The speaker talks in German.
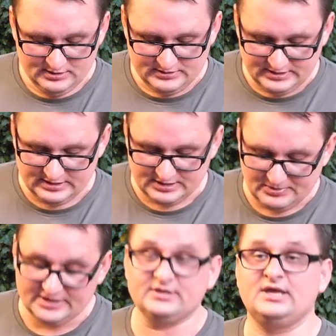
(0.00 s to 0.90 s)
die
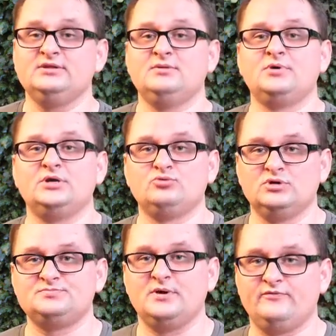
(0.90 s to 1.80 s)
geplante Kerntemperatur
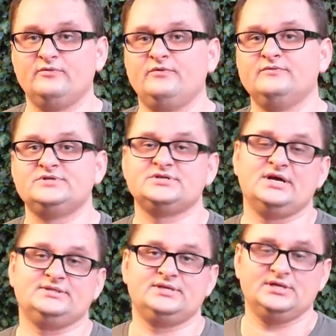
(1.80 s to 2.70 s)
ist bei 55
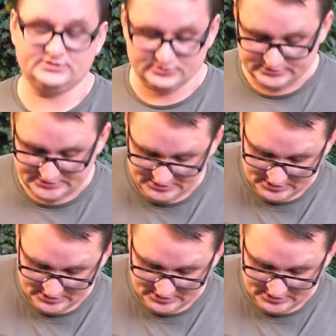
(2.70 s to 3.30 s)
Grad Celsius.